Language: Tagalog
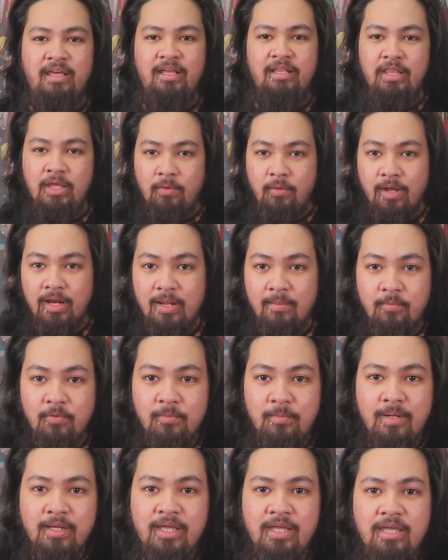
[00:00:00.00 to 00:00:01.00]
Hindi ko alam
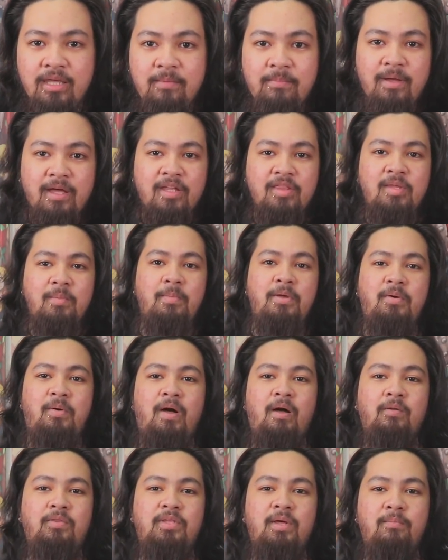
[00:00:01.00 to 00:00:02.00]
kung magiging maganda ba yung
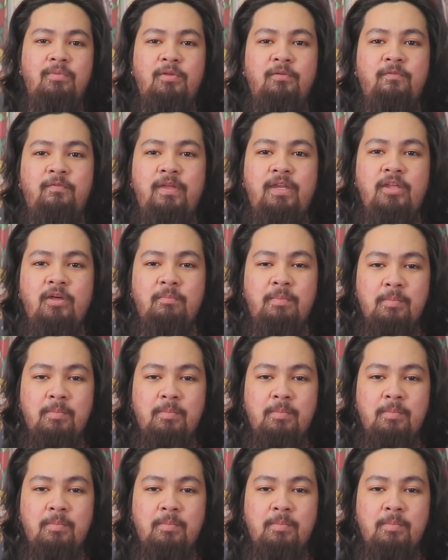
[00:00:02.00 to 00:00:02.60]
outcome ng video.